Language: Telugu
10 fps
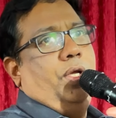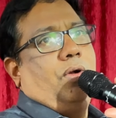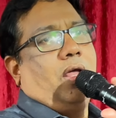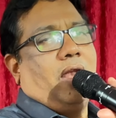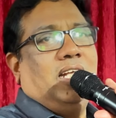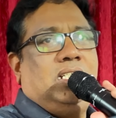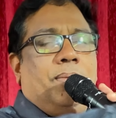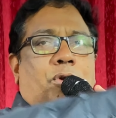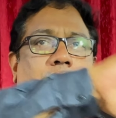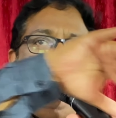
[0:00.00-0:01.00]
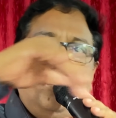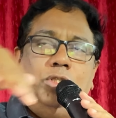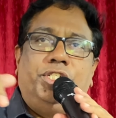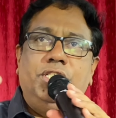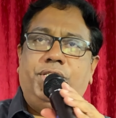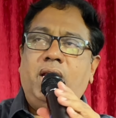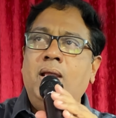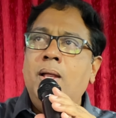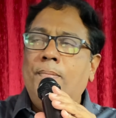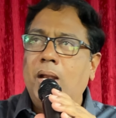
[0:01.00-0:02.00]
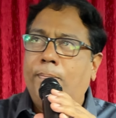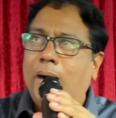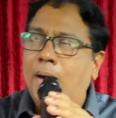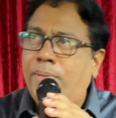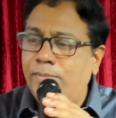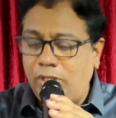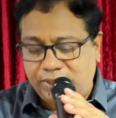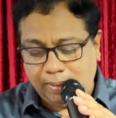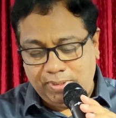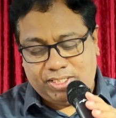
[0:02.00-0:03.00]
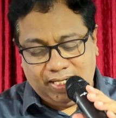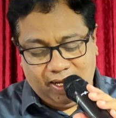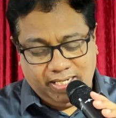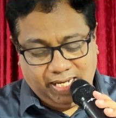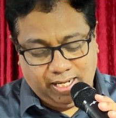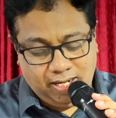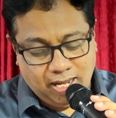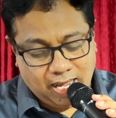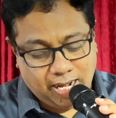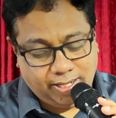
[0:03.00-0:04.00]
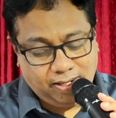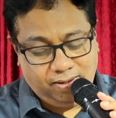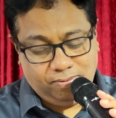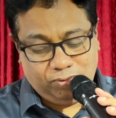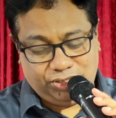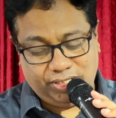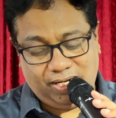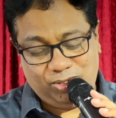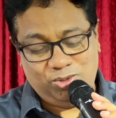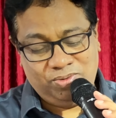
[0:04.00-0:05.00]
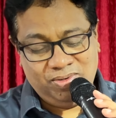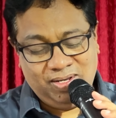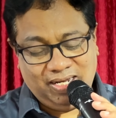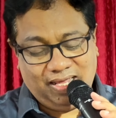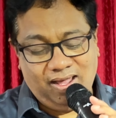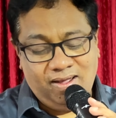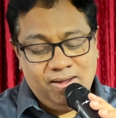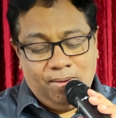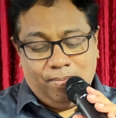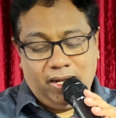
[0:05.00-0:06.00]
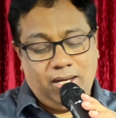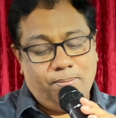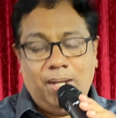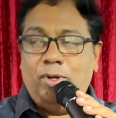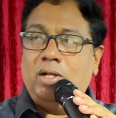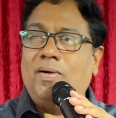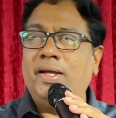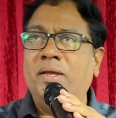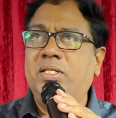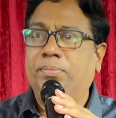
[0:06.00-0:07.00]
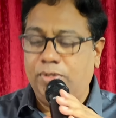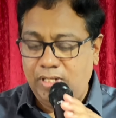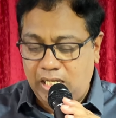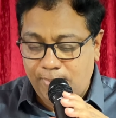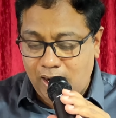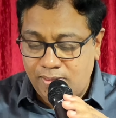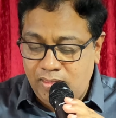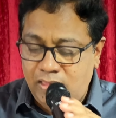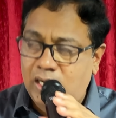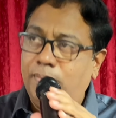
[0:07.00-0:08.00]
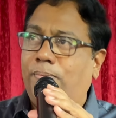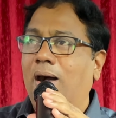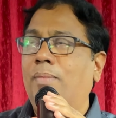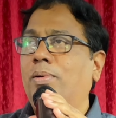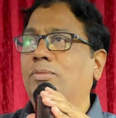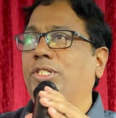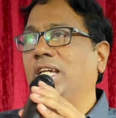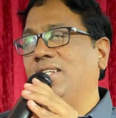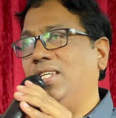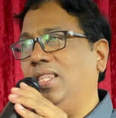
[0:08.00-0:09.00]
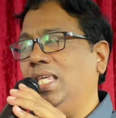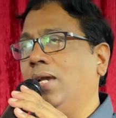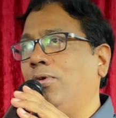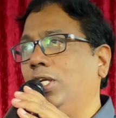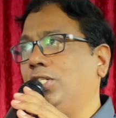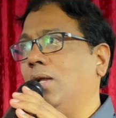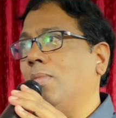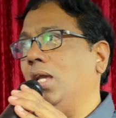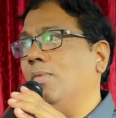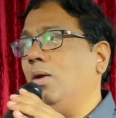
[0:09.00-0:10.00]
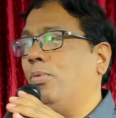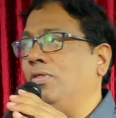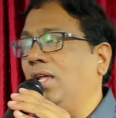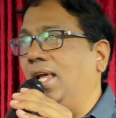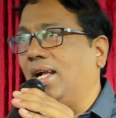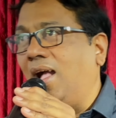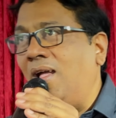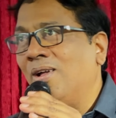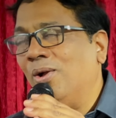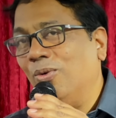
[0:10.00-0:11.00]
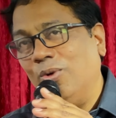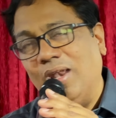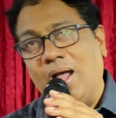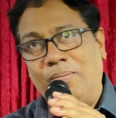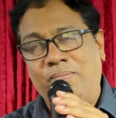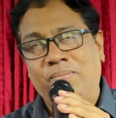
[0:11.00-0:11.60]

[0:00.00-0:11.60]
యొక్క రాజ్యం నుండి విమోచించి మన పాపములు క్షమించడానికి ఆయన వచ్చాడు కదా మరి బైబిల్ యొక్క వాక్యం ఏం చెప్తుందంటే మన అందరం పాపము చేసి దేవునిచ్చిన మహిమను పొందలేక ఉన్నాం